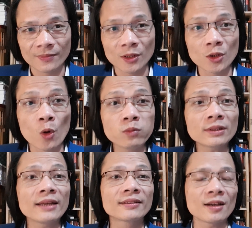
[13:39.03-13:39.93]
Đúng
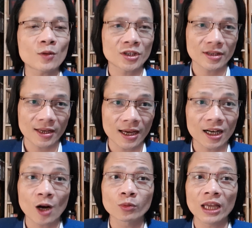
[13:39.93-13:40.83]
tin tức của sự kiện
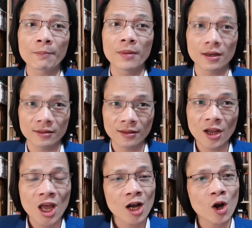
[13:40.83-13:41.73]
không thêm bớt.
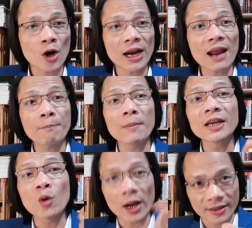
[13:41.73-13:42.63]
Còn đã là
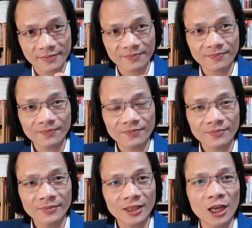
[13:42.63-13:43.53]
bình luận
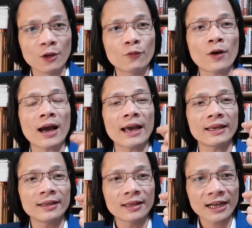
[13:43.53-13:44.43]
thì
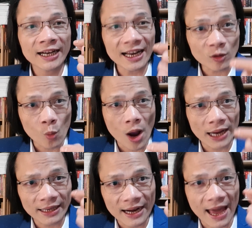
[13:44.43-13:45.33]
phải khách
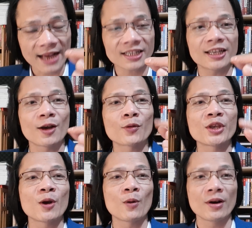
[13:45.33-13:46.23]
quan, đa chiều,
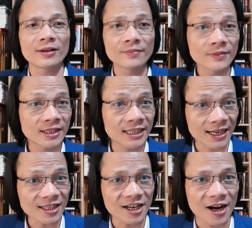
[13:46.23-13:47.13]
nhiều hướng.
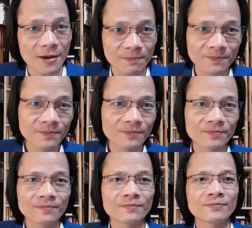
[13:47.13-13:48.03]
Tránh trường hợp
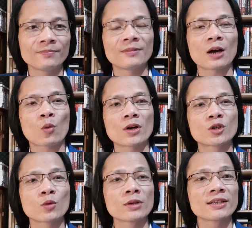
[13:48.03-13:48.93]
là quần
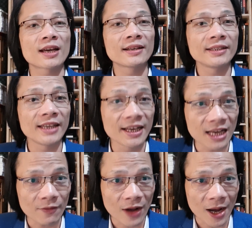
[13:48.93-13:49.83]
chúng nhân dân nhìn
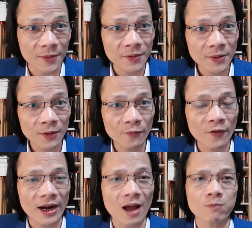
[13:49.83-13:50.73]
nhận vào
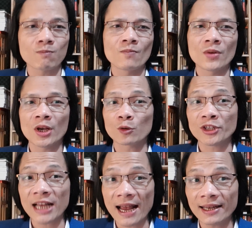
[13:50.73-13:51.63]
và đọc hiểu
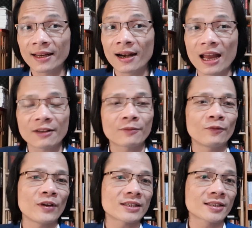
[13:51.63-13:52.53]
sai, lệch
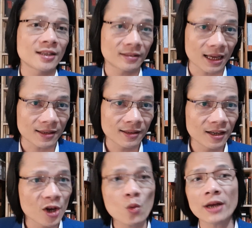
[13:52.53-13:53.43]
về sự thật
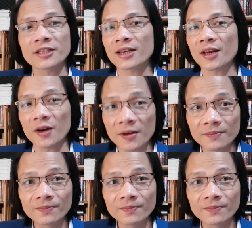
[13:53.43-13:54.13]
liên quan sự kiện đó.